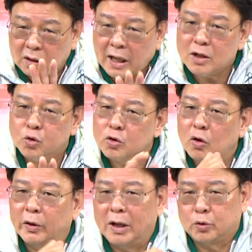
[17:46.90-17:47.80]
该出
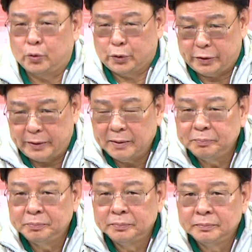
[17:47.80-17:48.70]
手也要出手了。
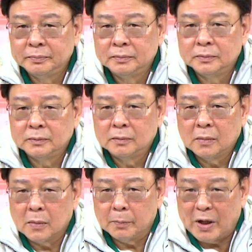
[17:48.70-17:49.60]

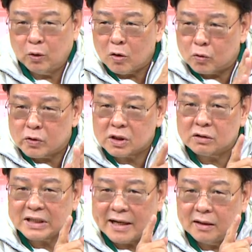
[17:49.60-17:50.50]
美国股市
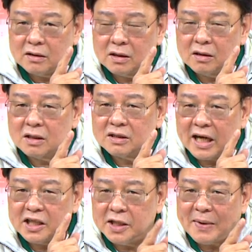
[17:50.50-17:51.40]
在
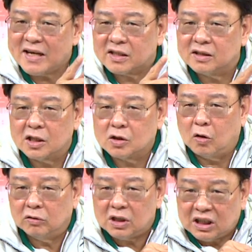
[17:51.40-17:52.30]
在礼拜四的时
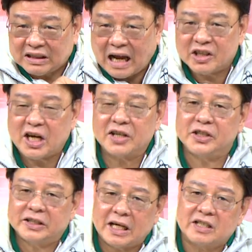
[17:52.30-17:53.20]
候一打下
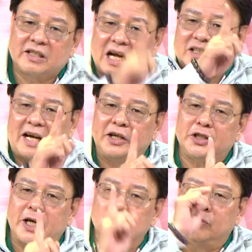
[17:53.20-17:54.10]
去，再上台一
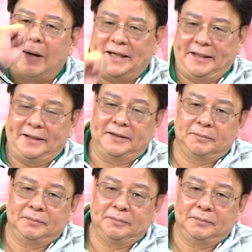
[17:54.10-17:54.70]
千五百点